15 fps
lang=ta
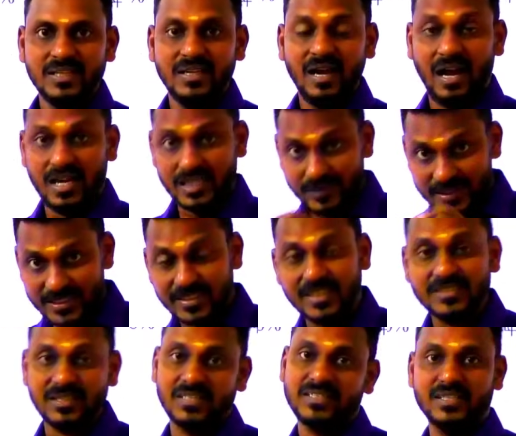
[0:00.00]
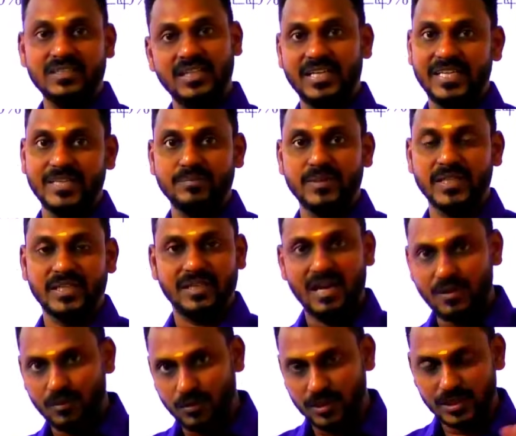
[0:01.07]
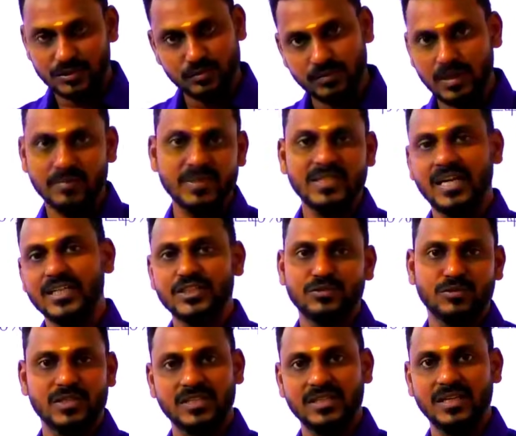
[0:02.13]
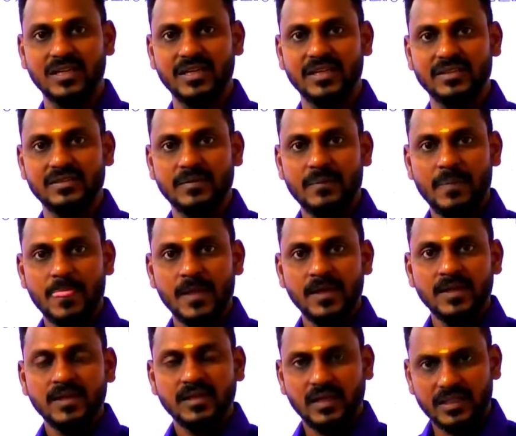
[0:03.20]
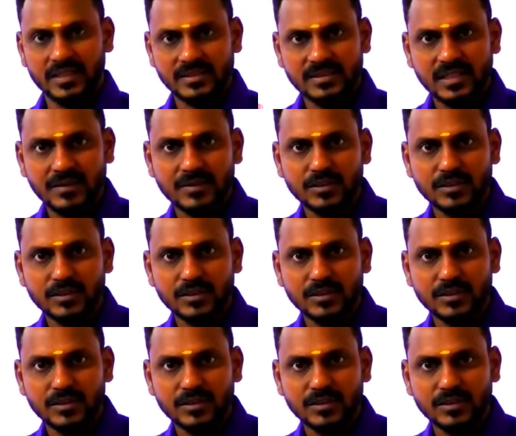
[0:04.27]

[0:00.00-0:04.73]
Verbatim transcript: அதை வச்சு தான் ஷார்ட்கட் நான் கிரியேட் பண்ணிக்கிறேன் நான் ஓனா சும்மா அப்படின்னு அடிச்சு விடுறதெல்லாம் கிடையாது கடைசியாக வந்து